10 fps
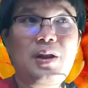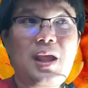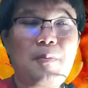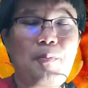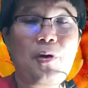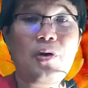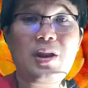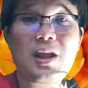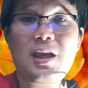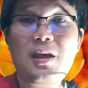เหรียญโปร
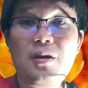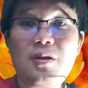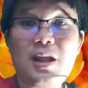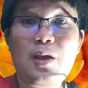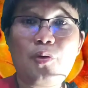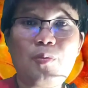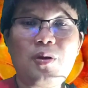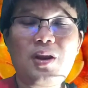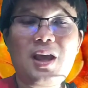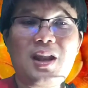ดใน ในกลุ่ม
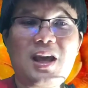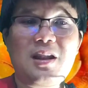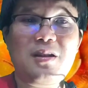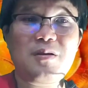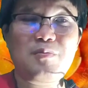ของเหรียญนั้น